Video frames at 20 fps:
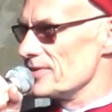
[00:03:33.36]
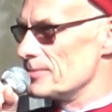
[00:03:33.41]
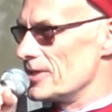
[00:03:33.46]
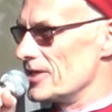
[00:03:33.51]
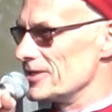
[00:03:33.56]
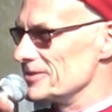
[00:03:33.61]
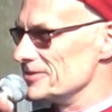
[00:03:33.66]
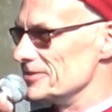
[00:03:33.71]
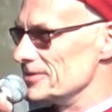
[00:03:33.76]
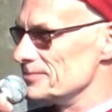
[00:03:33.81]

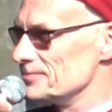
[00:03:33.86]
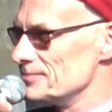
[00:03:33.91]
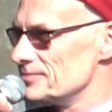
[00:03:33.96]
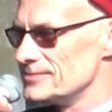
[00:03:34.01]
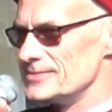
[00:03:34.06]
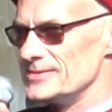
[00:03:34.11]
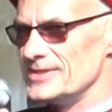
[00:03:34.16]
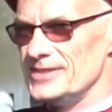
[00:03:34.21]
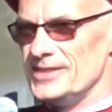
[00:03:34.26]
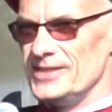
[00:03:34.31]
Złota w
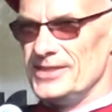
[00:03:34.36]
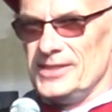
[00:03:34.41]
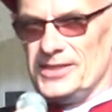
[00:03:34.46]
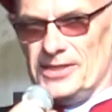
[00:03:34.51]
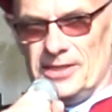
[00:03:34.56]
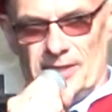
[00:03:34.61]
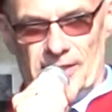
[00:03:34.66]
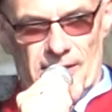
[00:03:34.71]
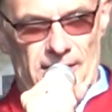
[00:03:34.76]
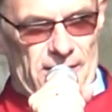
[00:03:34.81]

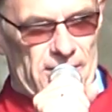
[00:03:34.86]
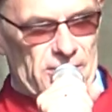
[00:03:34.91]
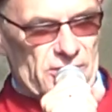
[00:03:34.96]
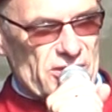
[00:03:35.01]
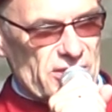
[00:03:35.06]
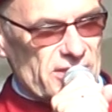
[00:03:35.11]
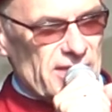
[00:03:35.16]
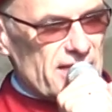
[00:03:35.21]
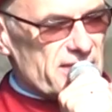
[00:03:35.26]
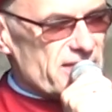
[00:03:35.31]
Złotoryi.
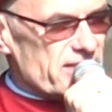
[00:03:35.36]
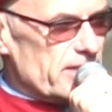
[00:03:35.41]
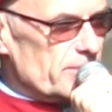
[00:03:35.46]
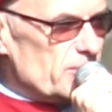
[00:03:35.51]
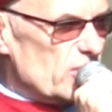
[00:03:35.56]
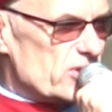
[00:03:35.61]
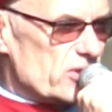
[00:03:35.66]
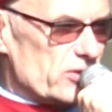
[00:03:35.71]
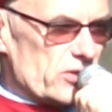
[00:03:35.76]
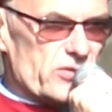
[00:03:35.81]
13.
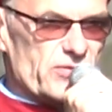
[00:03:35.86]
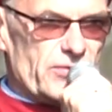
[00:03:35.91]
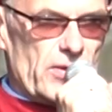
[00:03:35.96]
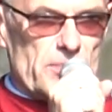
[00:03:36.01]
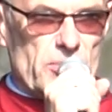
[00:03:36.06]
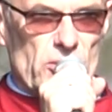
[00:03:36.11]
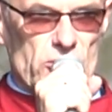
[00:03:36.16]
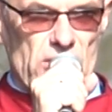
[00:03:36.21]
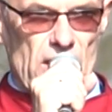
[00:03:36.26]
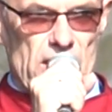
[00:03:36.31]
Mistrzostwa
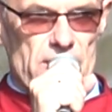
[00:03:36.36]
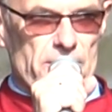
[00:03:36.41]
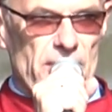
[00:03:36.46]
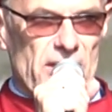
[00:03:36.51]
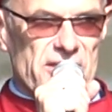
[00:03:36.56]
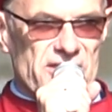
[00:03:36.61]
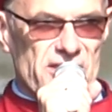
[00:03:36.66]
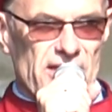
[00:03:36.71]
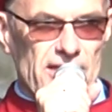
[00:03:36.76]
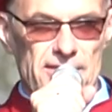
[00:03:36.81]

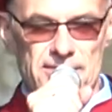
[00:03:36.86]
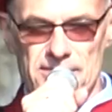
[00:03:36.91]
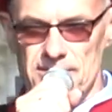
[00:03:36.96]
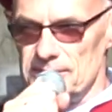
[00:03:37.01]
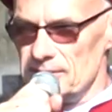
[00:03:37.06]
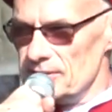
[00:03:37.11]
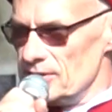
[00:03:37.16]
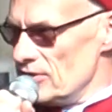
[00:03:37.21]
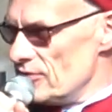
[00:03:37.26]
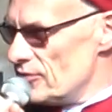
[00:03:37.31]
Podkarpacia
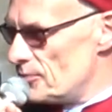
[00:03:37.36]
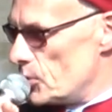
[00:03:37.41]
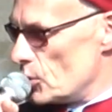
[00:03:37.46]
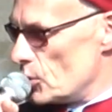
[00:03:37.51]
w